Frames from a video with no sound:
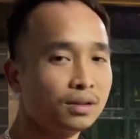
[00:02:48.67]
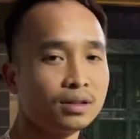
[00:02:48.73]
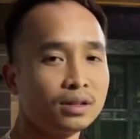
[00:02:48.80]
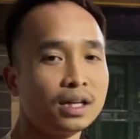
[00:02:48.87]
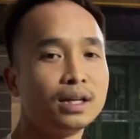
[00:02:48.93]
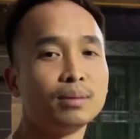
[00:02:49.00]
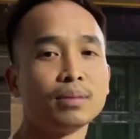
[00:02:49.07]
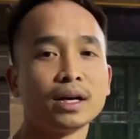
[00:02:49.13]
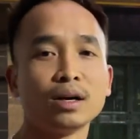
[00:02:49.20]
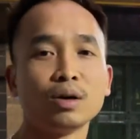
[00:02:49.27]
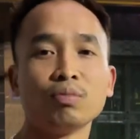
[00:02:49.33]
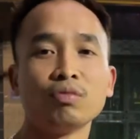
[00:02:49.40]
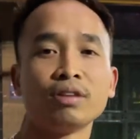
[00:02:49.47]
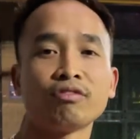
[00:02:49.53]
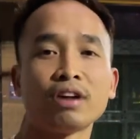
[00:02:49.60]
tin mấy ông
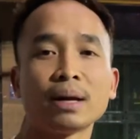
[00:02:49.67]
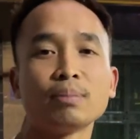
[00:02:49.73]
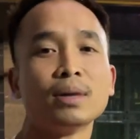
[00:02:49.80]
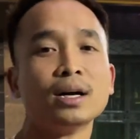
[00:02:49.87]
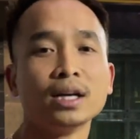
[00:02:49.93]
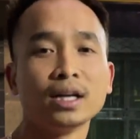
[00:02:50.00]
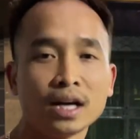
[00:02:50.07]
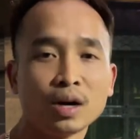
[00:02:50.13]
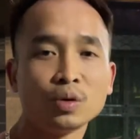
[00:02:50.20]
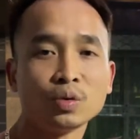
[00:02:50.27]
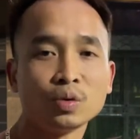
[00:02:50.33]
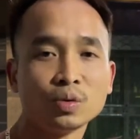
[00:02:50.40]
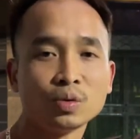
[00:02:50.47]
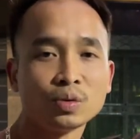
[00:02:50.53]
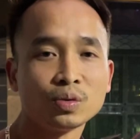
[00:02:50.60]
vinfast mới đâu
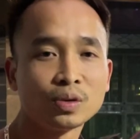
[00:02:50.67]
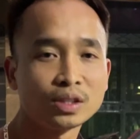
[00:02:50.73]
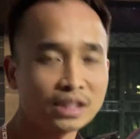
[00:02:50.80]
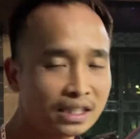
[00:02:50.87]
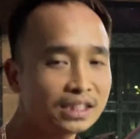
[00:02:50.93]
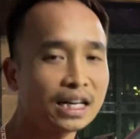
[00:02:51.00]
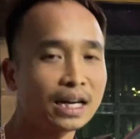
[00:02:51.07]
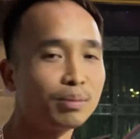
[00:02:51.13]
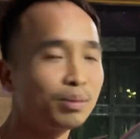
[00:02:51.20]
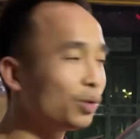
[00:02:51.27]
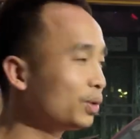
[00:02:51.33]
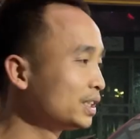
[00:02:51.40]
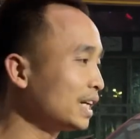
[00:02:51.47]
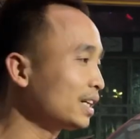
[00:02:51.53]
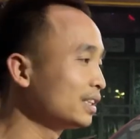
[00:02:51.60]
chắc chắn mấy ông
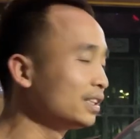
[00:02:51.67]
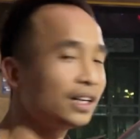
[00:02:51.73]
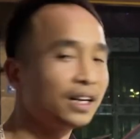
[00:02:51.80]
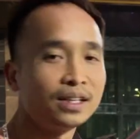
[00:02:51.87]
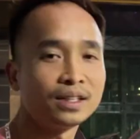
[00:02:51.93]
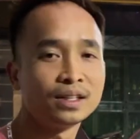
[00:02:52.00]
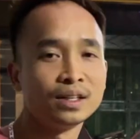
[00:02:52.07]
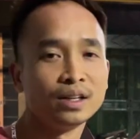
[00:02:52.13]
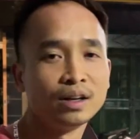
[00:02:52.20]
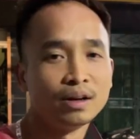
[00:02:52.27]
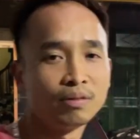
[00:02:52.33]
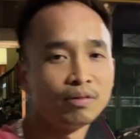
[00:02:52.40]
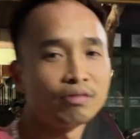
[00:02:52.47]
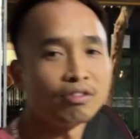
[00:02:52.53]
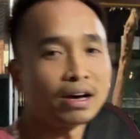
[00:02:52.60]
ấy chắc như thế
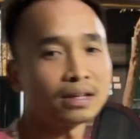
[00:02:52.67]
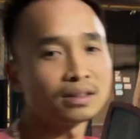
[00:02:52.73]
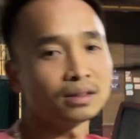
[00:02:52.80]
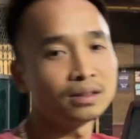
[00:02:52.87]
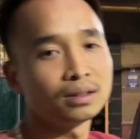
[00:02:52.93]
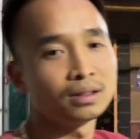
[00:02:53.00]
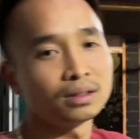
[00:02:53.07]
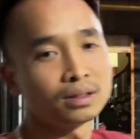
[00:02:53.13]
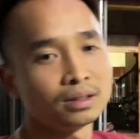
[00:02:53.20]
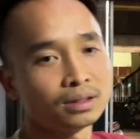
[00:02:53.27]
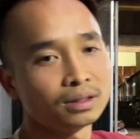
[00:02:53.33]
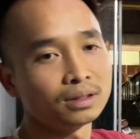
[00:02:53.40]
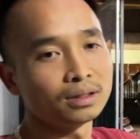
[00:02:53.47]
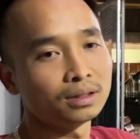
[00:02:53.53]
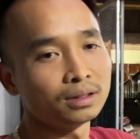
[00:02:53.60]
vinfast
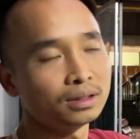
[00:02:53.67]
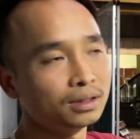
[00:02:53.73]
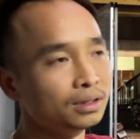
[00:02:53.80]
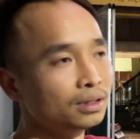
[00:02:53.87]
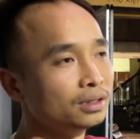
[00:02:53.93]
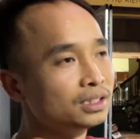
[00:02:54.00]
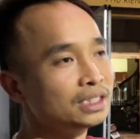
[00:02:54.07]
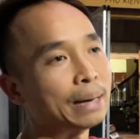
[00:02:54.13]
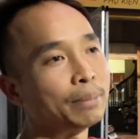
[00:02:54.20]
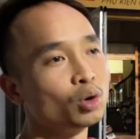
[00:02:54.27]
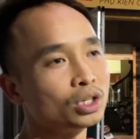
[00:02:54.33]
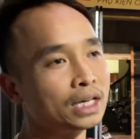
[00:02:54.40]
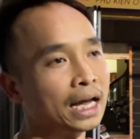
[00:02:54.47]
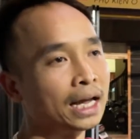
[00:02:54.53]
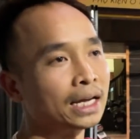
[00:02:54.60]
giảm một
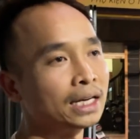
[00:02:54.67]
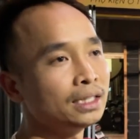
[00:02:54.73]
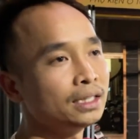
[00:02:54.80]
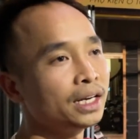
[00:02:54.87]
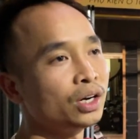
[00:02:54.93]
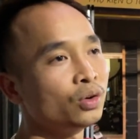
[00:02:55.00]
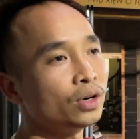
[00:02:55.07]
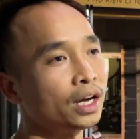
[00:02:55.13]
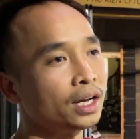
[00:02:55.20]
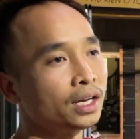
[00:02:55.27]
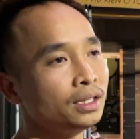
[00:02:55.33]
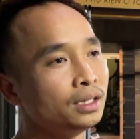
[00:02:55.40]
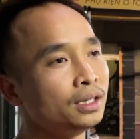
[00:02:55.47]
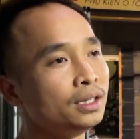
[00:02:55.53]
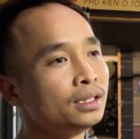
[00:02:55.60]
cái theo cái
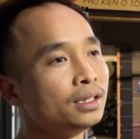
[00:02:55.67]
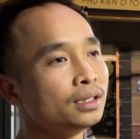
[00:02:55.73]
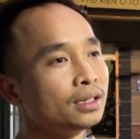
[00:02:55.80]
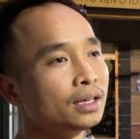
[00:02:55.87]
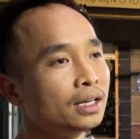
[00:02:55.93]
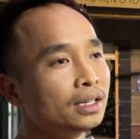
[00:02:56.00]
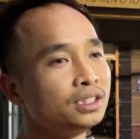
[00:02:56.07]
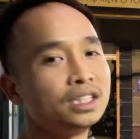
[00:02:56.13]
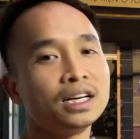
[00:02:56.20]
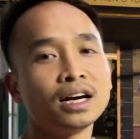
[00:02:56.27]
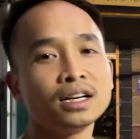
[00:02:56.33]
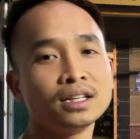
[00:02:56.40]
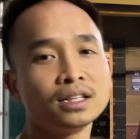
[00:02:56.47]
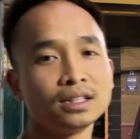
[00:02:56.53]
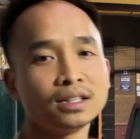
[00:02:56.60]
hình thức là tri
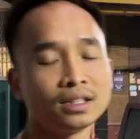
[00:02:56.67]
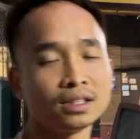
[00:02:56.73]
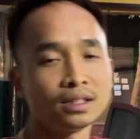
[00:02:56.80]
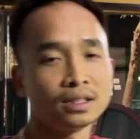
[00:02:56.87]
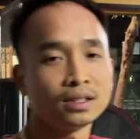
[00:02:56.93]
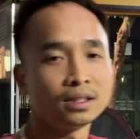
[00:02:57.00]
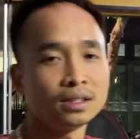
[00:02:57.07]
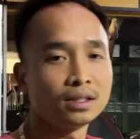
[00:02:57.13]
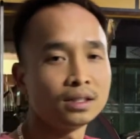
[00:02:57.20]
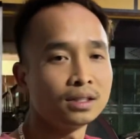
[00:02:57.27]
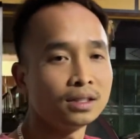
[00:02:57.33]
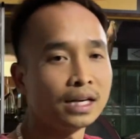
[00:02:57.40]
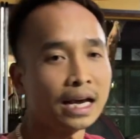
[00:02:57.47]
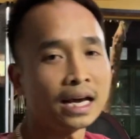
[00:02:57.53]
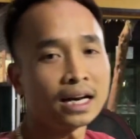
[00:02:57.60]
ân
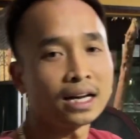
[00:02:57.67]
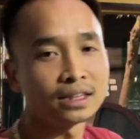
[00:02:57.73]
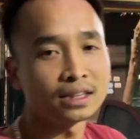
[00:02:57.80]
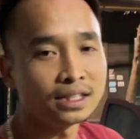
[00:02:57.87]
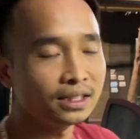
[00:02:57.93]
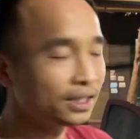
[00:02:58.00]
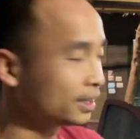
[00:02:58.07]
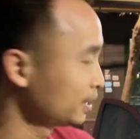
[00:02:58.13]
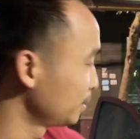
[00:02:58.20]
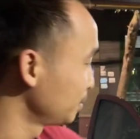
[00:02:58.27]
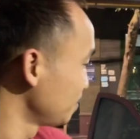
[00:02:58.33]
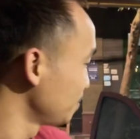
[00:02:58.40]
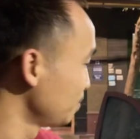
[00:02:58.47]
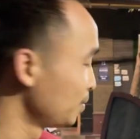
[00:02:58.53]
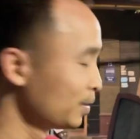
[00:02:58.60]
uh, Nghệ An Hà Tĩnh ấy
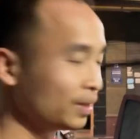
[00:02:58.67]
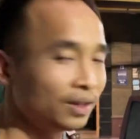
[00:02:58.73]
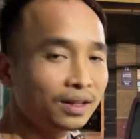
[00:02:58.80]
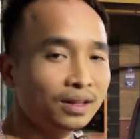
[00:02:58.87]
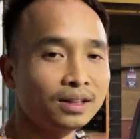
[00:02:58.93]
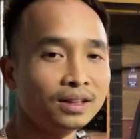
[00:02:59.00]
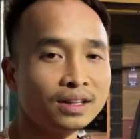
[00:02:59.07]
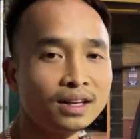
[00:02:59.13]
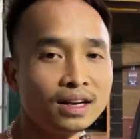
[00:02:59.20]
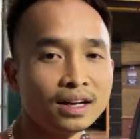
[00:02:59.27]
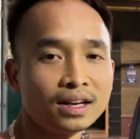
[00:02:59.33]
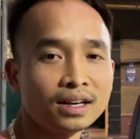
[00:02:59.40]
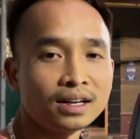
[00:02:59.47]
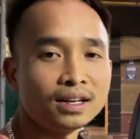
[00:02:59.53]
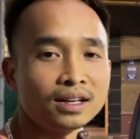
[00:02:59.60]
thế
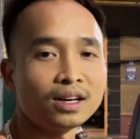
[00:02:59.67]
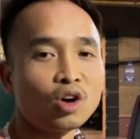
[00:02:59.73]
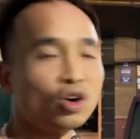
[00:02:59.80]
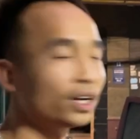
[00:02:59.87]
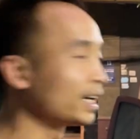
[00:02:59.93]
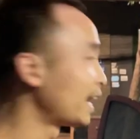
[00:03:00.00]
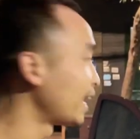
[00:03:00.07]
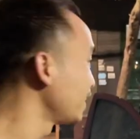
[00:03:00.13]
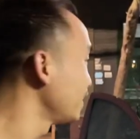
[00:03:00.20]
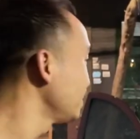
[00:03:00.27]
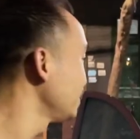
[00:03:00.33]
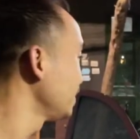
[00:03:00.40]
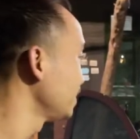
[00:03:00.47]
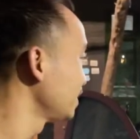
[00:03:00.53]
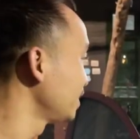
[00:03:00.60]
là ngon
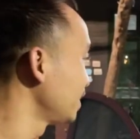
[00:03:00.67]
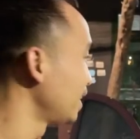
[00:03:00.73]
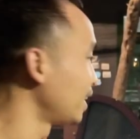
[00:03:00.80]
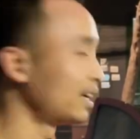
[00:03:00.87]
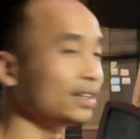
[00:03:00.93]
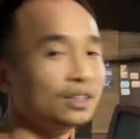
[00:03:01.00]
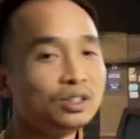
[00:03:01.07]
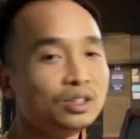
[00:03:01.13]
ngay thế là tự